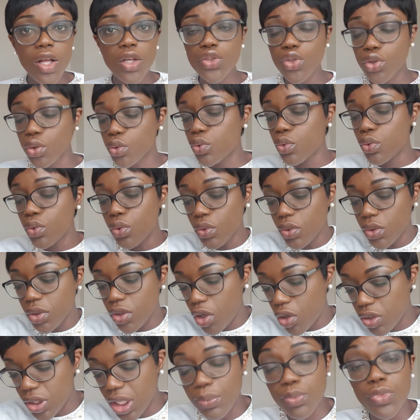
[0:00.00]
du coup,
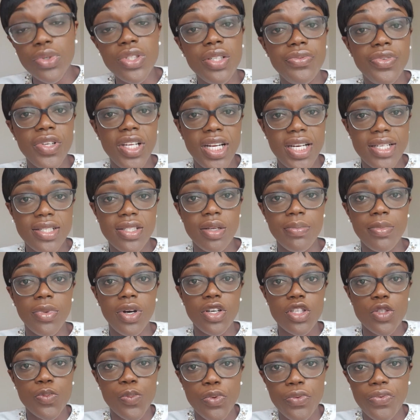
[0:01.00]
on a modifié la
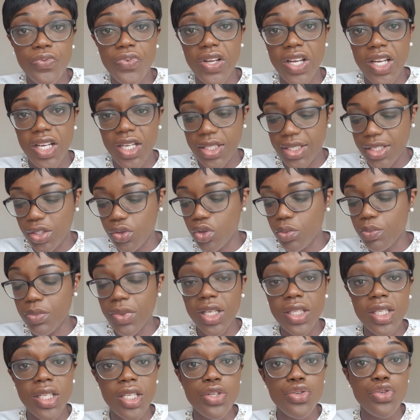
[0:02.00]
semence pour faire des
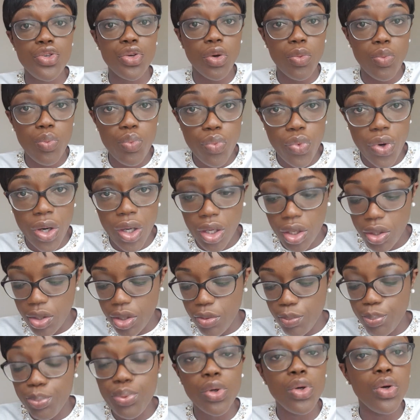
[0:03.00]
tomates qui durent
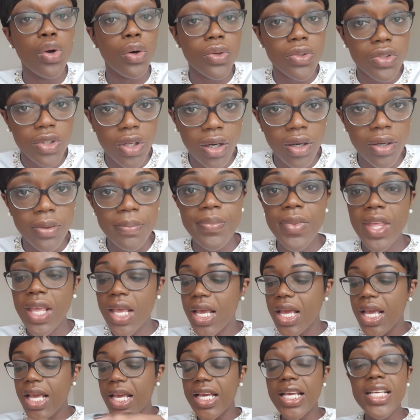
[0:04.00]
euh, plus longtemps,
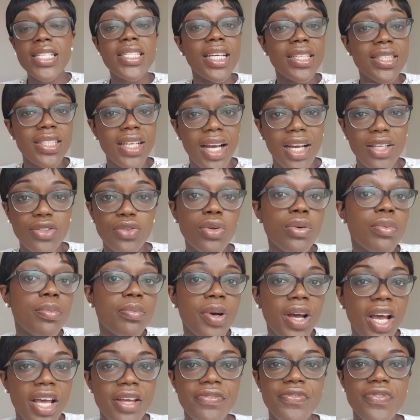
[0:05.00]
etc. Donc,
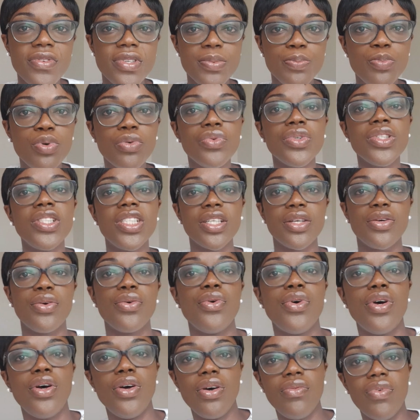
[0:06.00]
bref, pour vous dire que
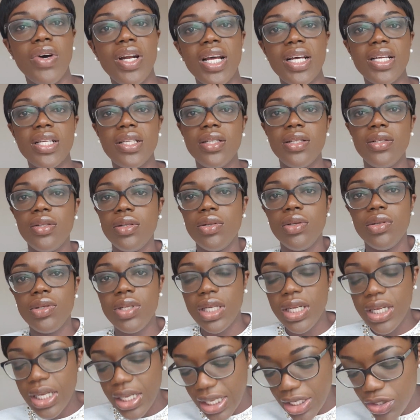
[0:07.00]
euh,
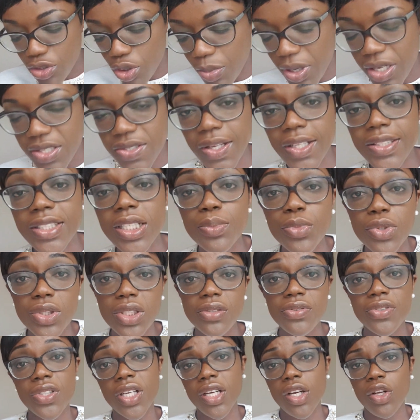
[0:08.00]
la, semence a été
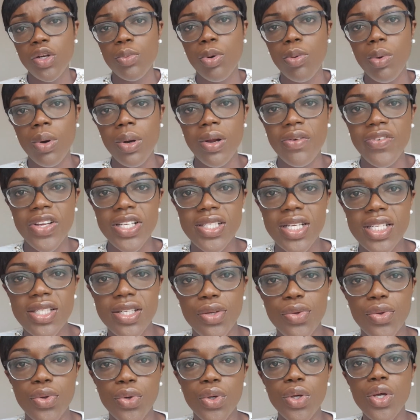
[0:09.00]
modifiée. Et le problème avec ça,
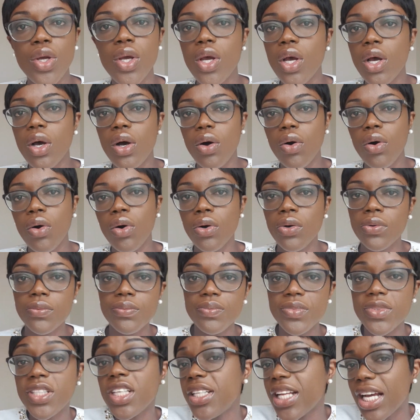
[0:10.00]
c'est qu'on
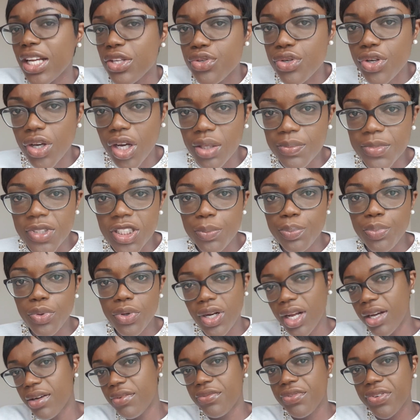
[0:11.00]
dénature un petit peu
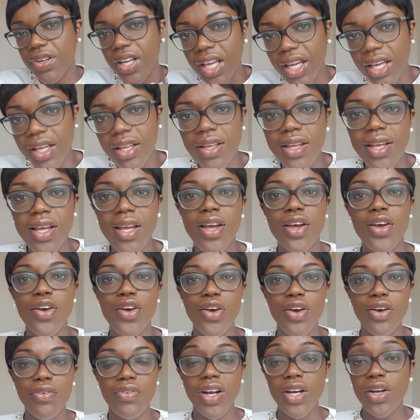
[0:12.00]
la vraie
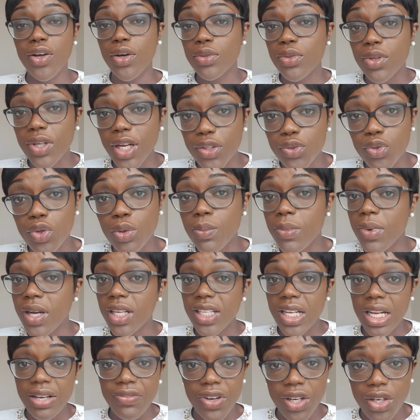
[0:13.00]
euh, valeur de la
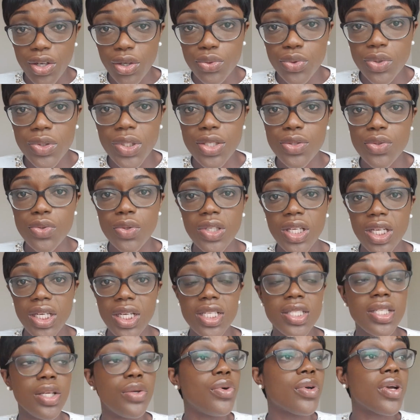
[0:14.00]
tomate, la valeur nutritionnelle.
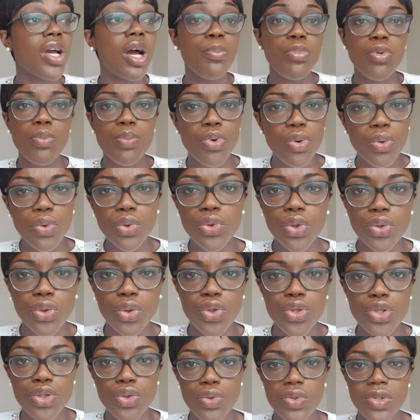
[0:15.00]
Et c'est le cas pour beaucoup
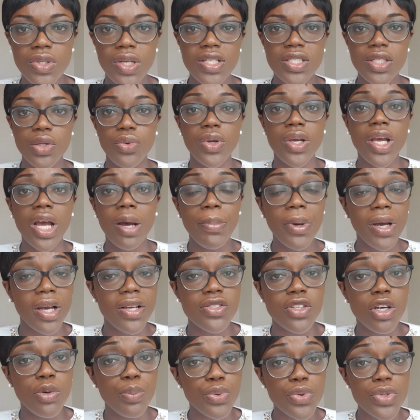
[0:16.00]
d'autres choses. Hein. C'est le cas par
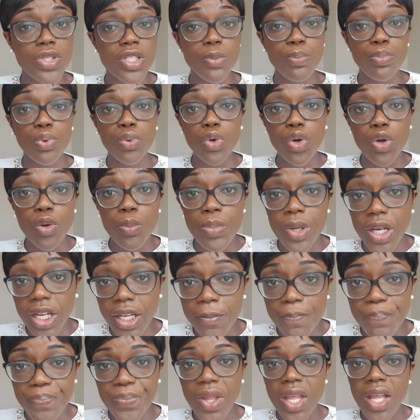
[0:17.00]
exemple aussi pour le
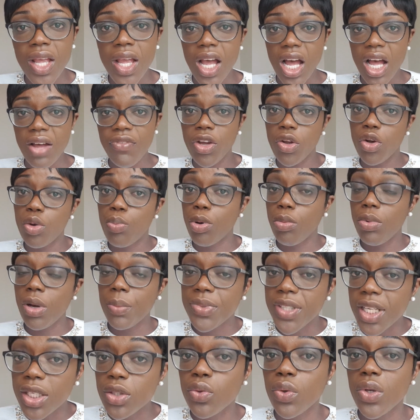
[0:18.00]
blé avec le
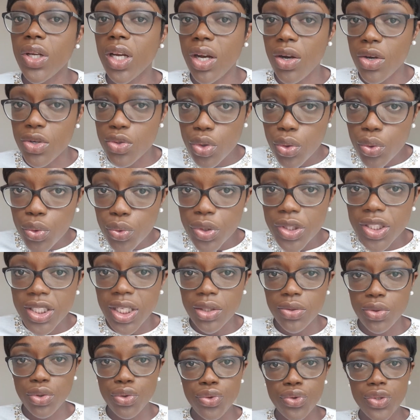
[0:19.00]
problème d'intolérance au
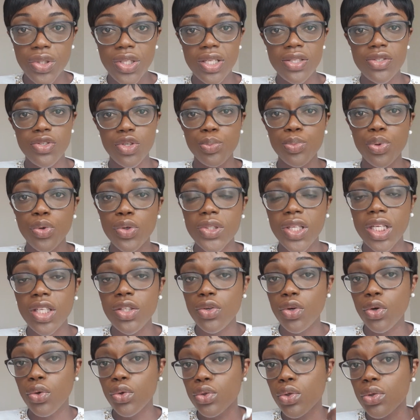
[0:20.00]
gluten. Le gluten, c'est une protéine
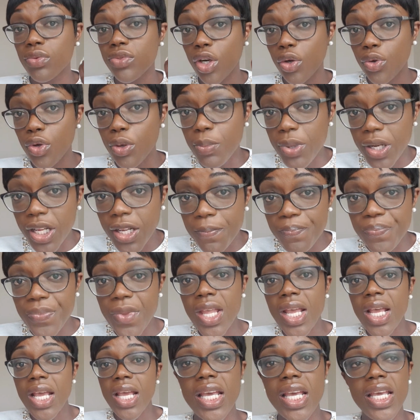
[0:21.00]
qu'on retrouve dans le blé.
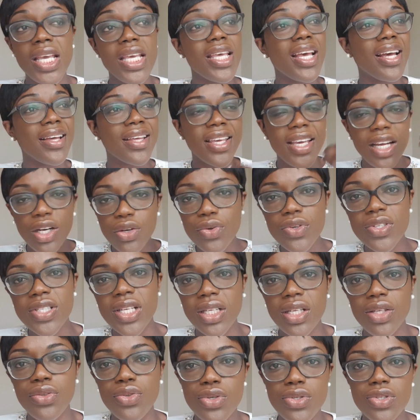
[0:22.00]
Et il y a quelques
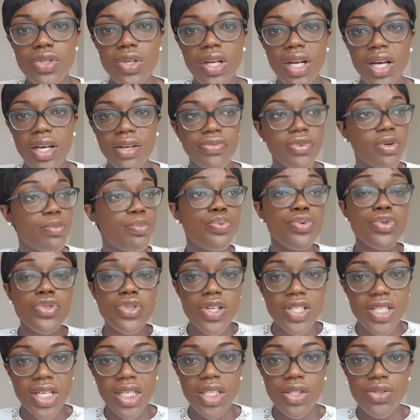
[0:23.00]
années de cela, enfin
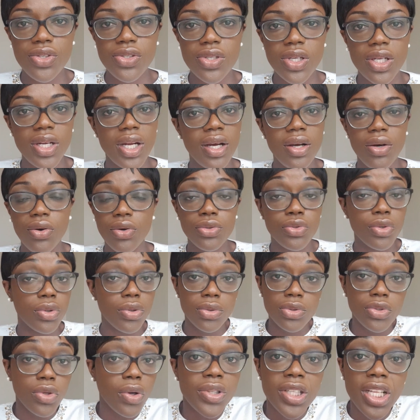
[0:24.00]
plusieurs années de cela, on
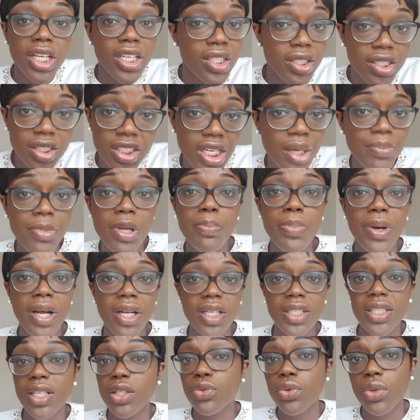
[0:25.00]
n'entendait jamais
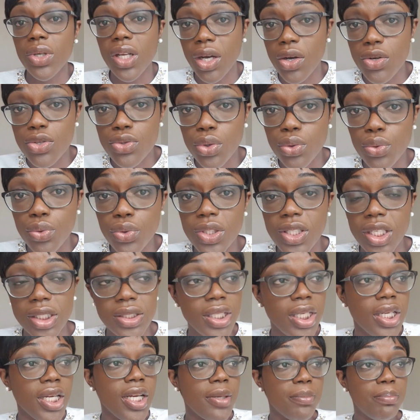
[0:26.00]
parler d'intolérance au gluten.
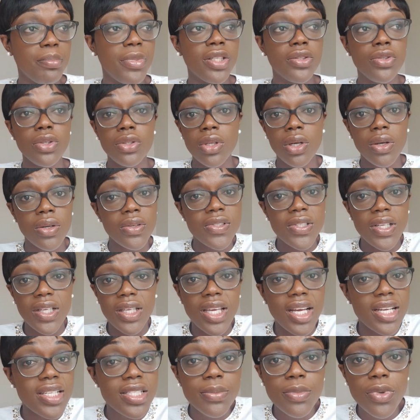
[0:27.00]
Maintenant, c'est
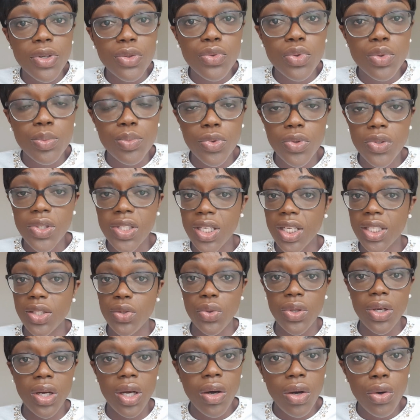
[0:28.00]
quasiment tout le monde qui est
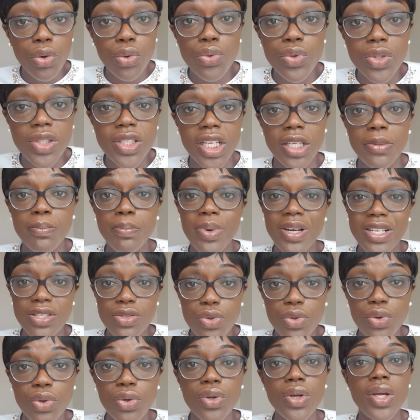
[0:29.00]
intolérant au gluten parce
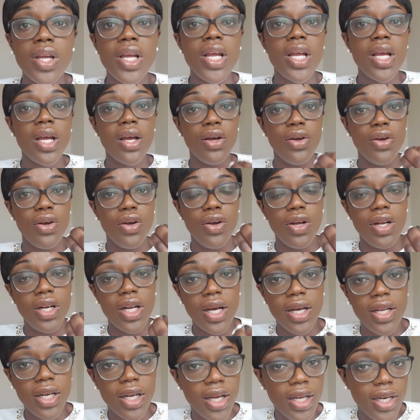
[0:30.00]
que
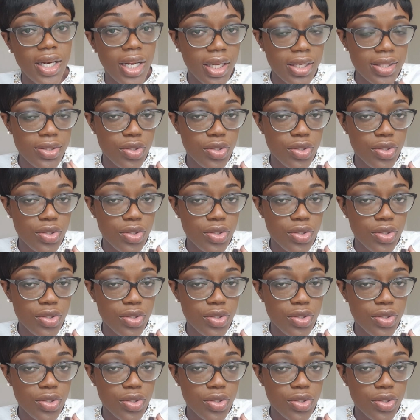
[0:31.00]
euh,